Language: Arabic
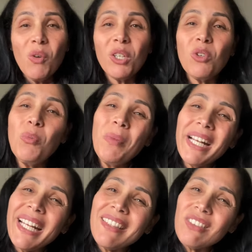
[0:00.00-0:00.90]
ولكن هما
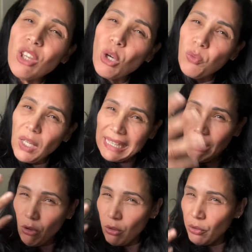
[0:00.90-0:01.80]
كثروا في هاد
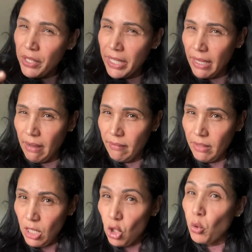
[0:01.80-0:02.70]
الاغنيه
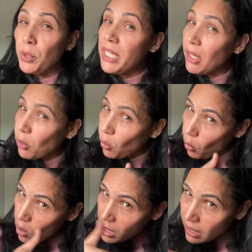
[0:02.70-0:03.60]
الاغنيه
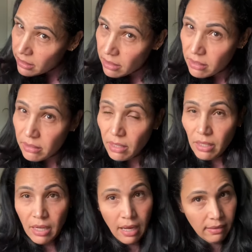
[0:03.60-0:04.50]
كلها تتهضر
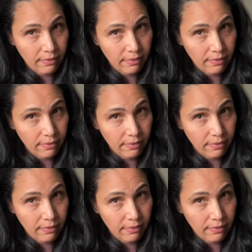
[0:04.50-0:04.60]
على